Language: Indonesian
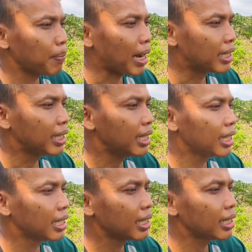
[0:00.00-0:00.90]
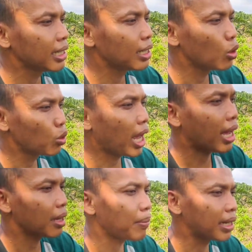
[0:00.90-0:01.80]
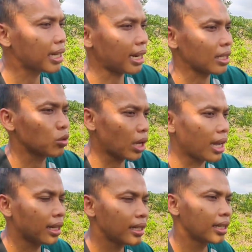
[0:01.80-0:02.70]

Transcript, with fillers: padi lunak padi keras sudah